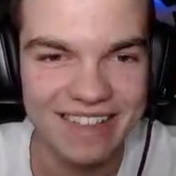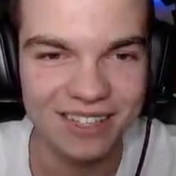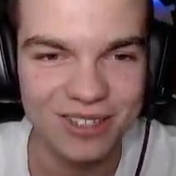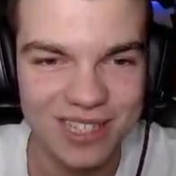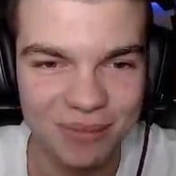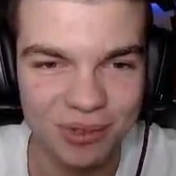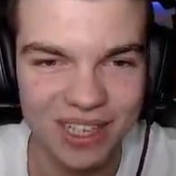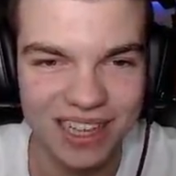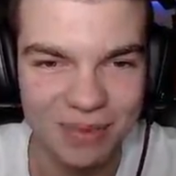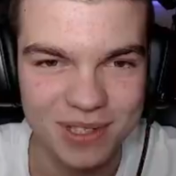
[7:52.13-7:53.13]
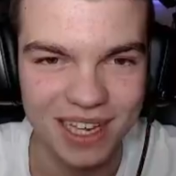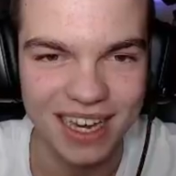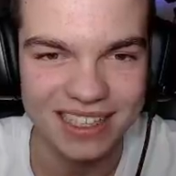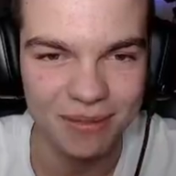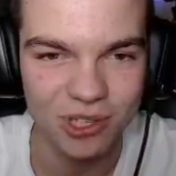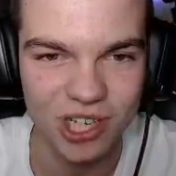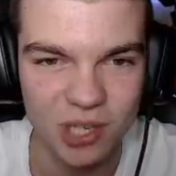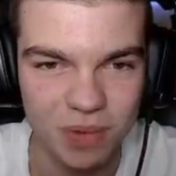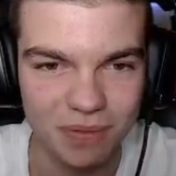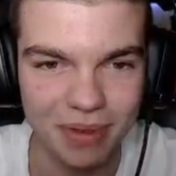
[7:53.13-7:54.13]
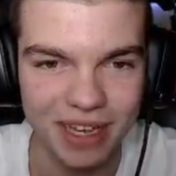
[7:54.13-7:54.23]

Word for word: A to jest ta buda dla psa. Jak tam żyjesz, Pimpek?